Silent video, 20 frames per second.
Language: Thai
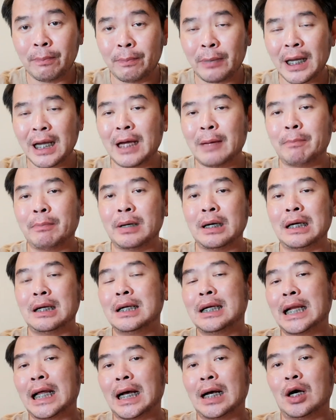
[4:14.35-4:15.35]
ภาพพื้น
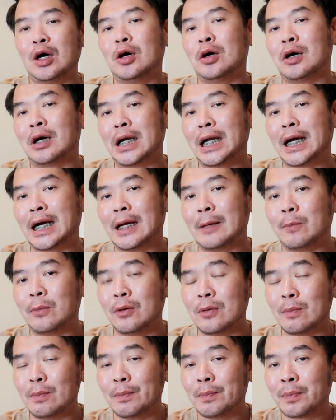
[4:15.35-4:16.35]
หลังออกนะครับผ
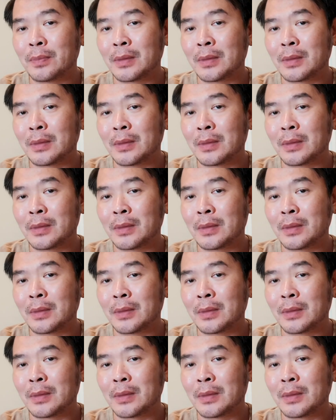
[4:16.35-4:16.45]
ม